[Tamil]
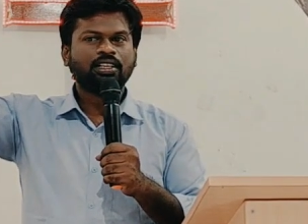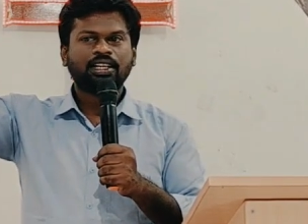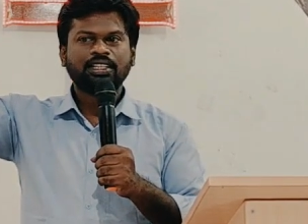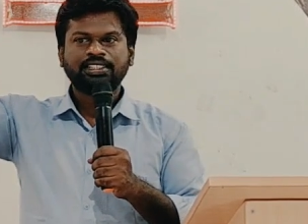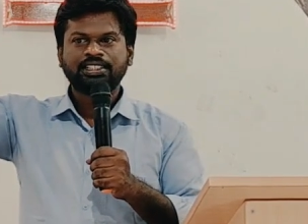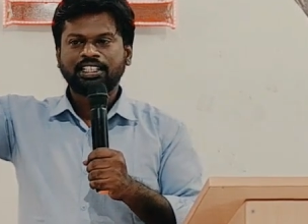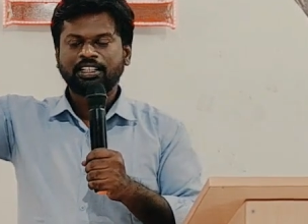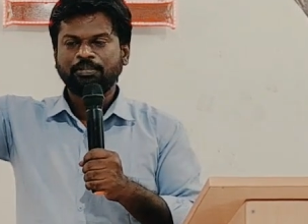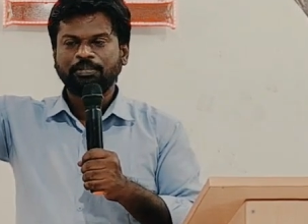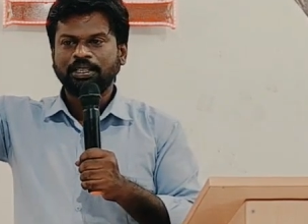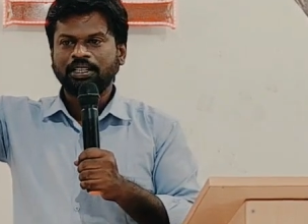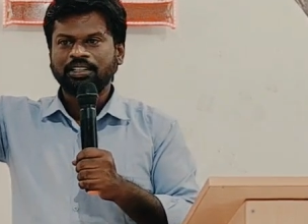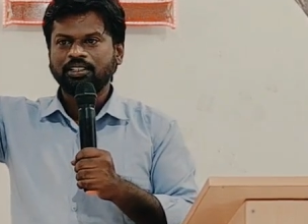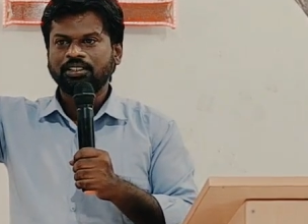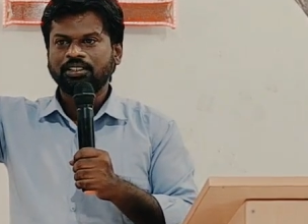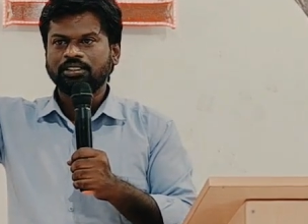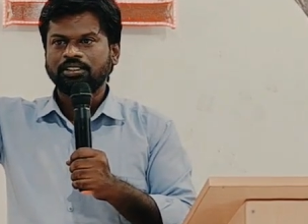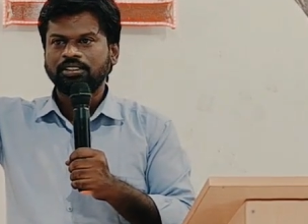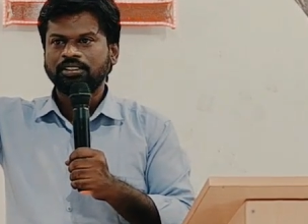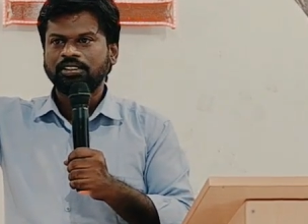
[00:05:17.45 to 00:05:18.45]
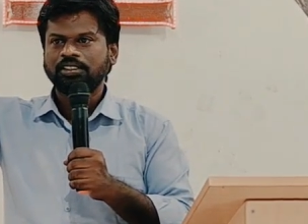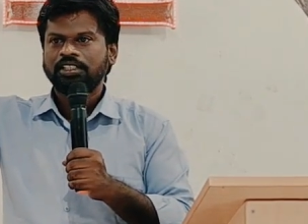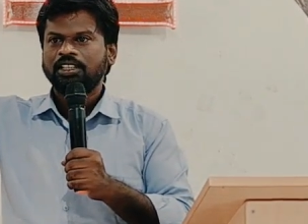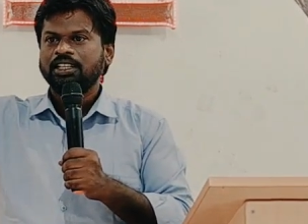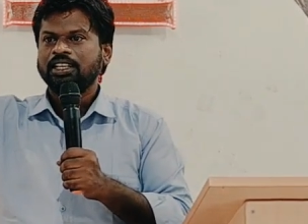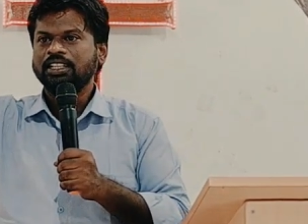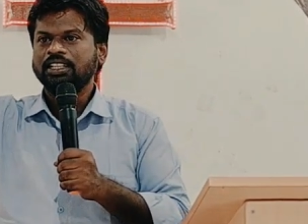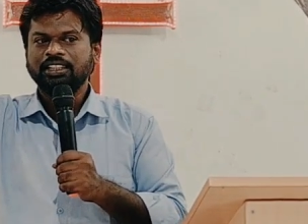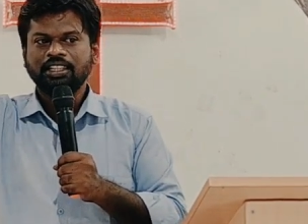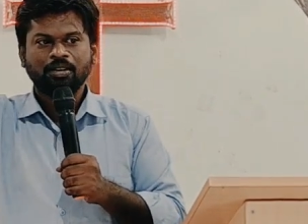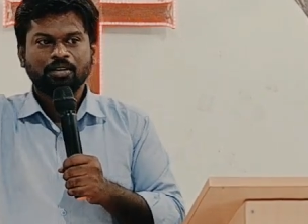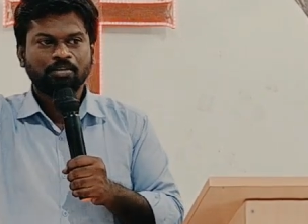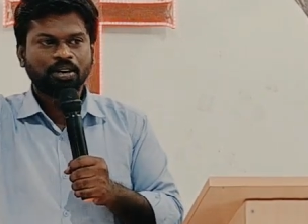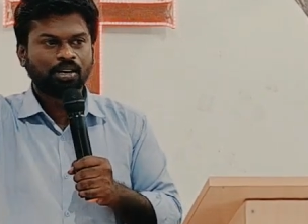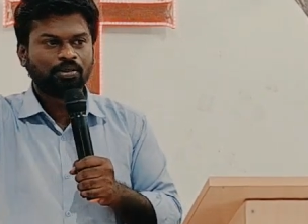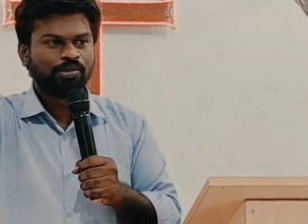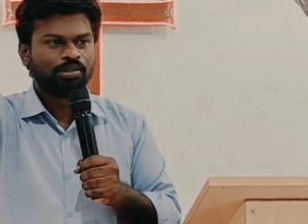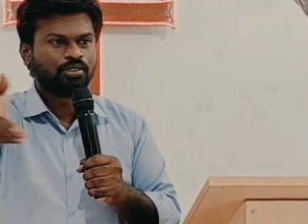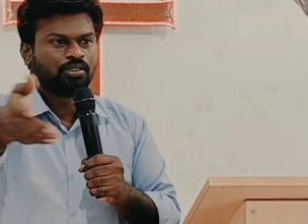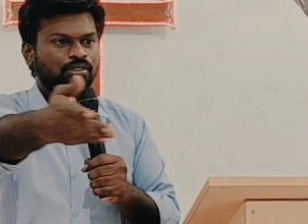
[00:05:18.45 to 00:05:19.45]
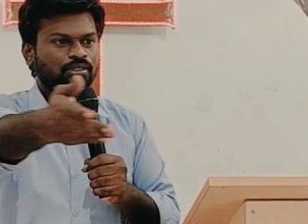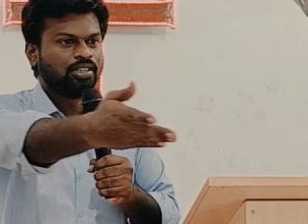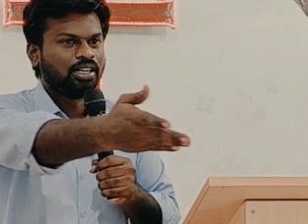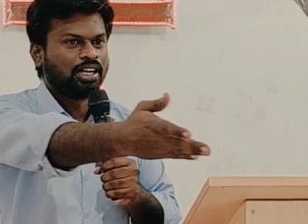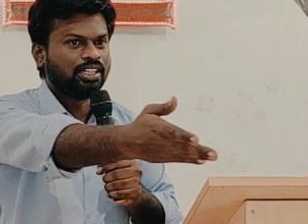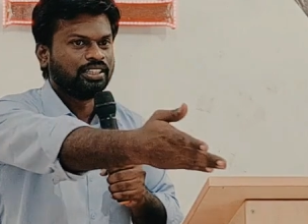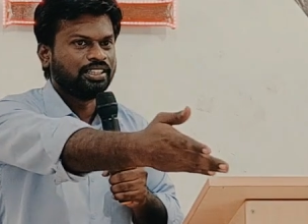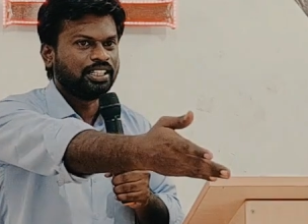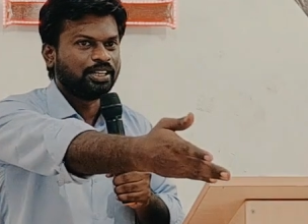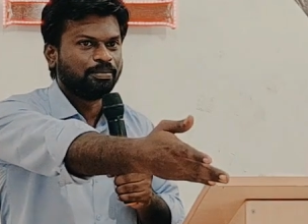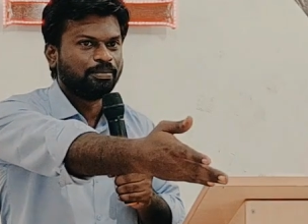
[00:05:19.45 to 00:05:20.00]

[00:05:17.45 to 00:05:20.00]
ஹெச்டி பேங்குக்கும் இந்த அம்மாவுக்கும் அந்த